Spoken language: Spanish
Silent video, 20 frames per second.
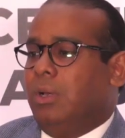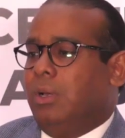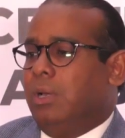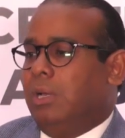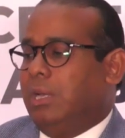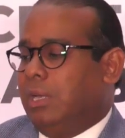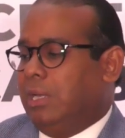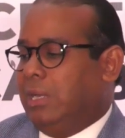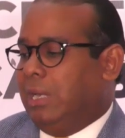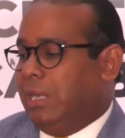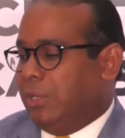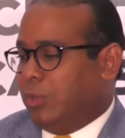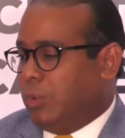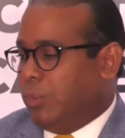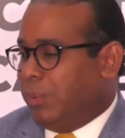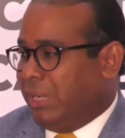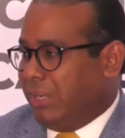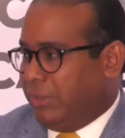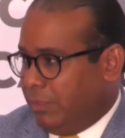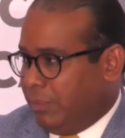la
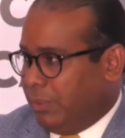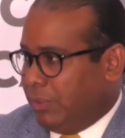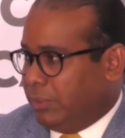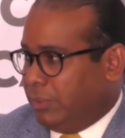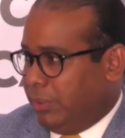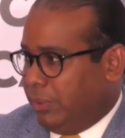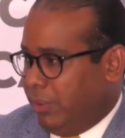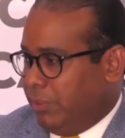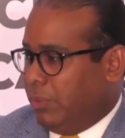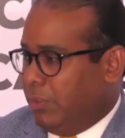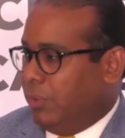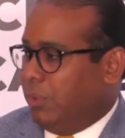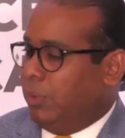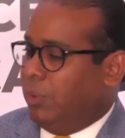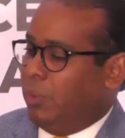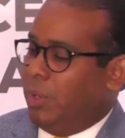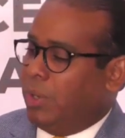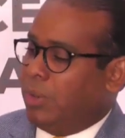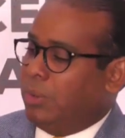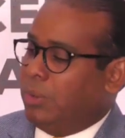recuperación del turismo.
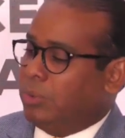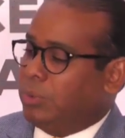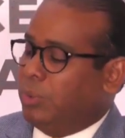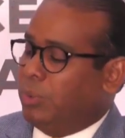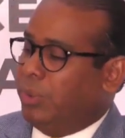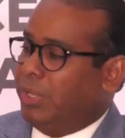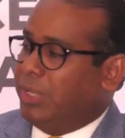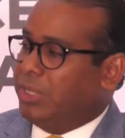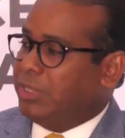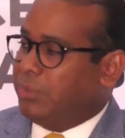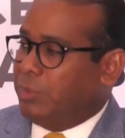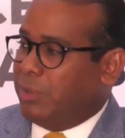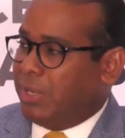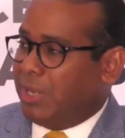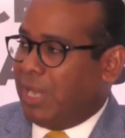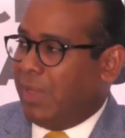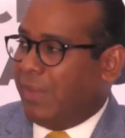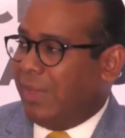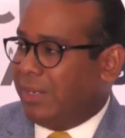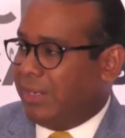Luego, turismo en
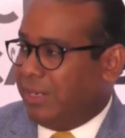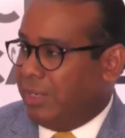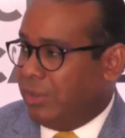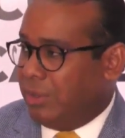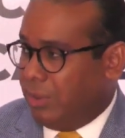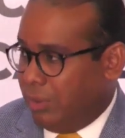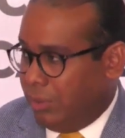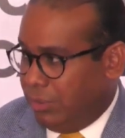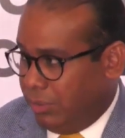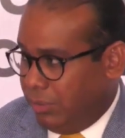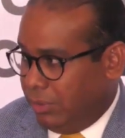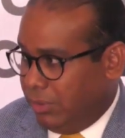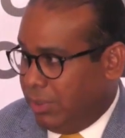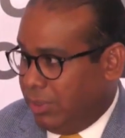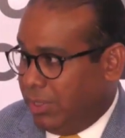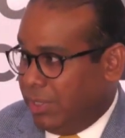cada rincón.